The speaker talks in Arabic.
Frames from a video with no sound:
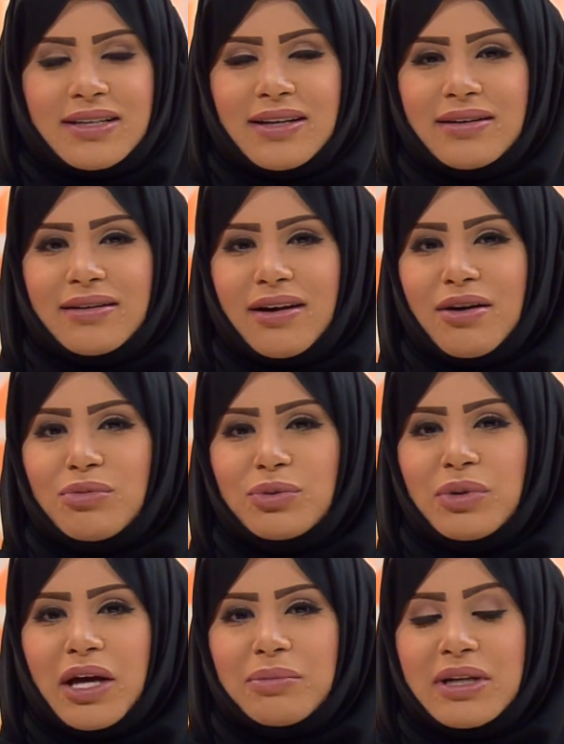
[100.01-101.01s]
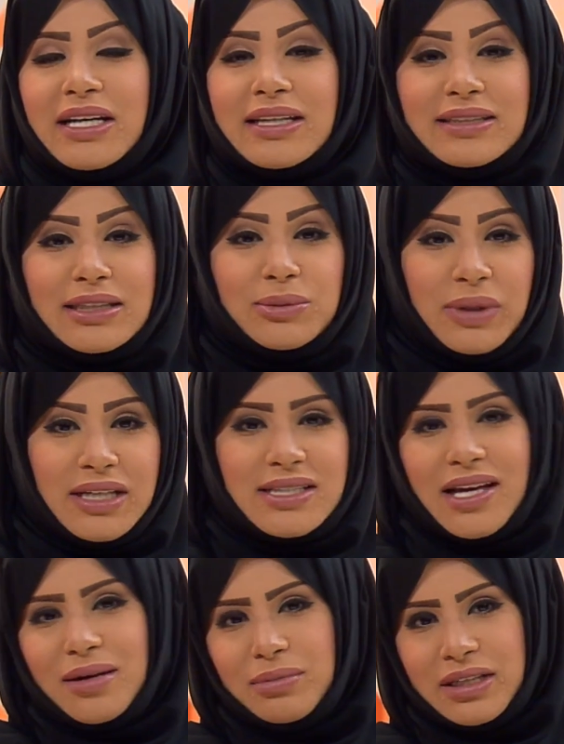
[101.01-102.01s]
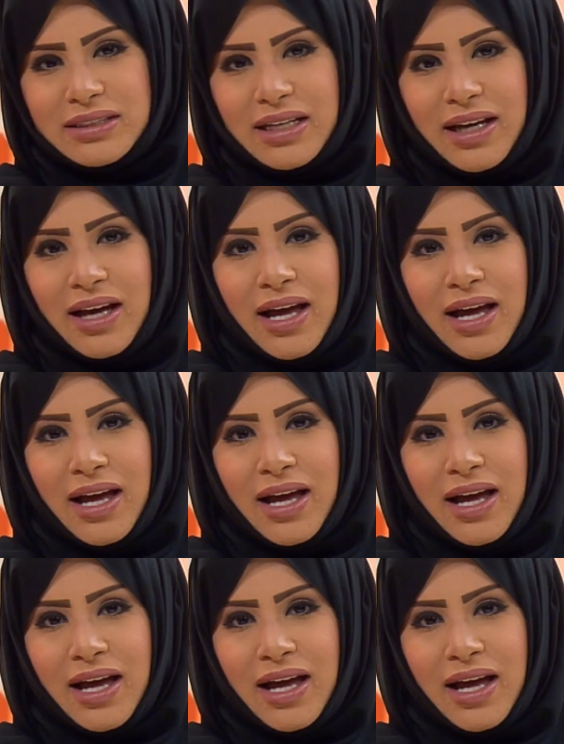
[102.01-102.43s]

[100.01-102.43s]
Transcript: الذين قاموا بعمليه تدبيس المعده